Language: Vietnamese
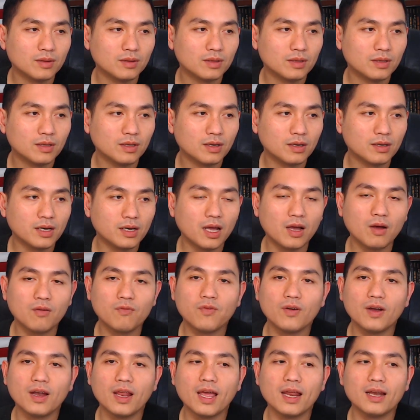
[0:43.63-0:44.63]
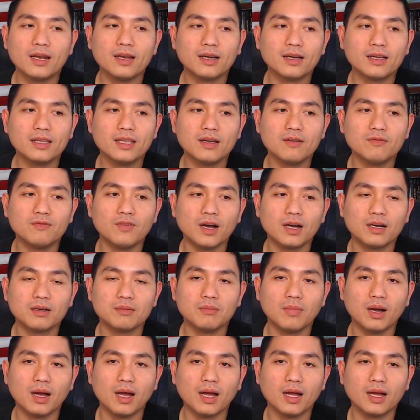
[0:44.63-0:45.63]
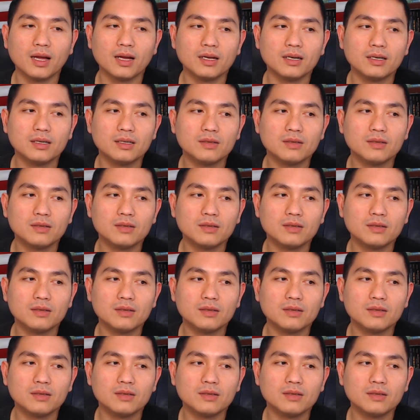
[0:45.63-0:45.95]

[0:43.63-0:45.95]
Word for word: Del Phelan là cái nhân vật mà